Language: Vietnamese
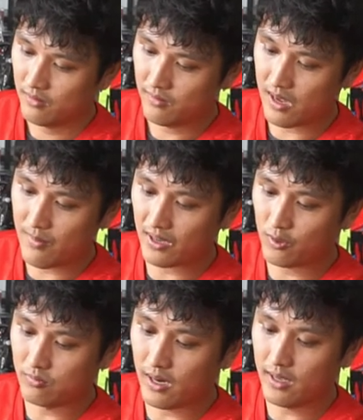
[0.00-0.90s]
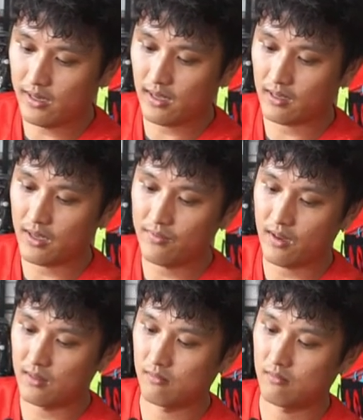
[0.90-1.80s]
và bạn cũng để ý là cái
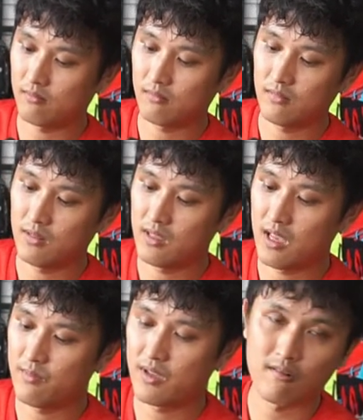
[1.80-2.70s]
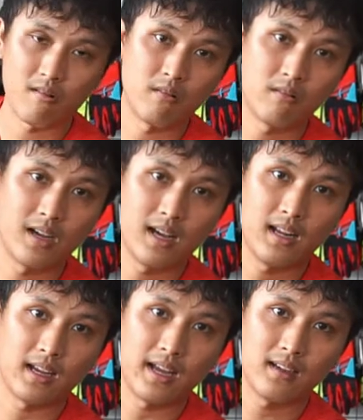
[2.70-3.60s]
phần dây micro khá
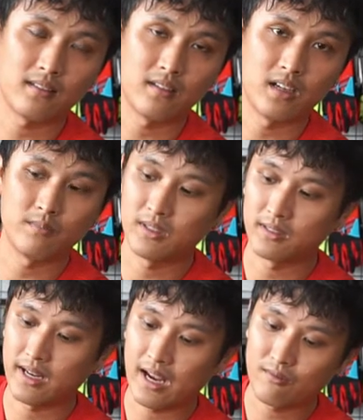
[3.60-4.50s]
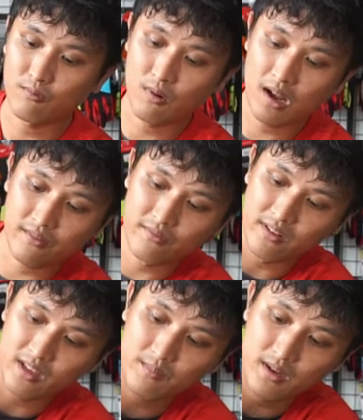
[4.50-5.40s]
là ngắn cho nên mình gắn qua
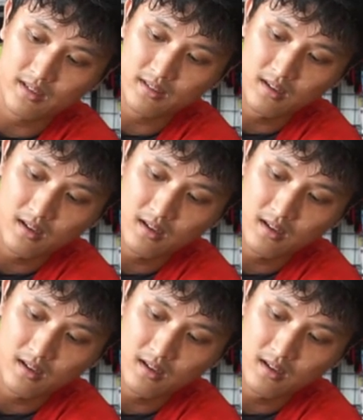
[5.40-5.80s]
phía bên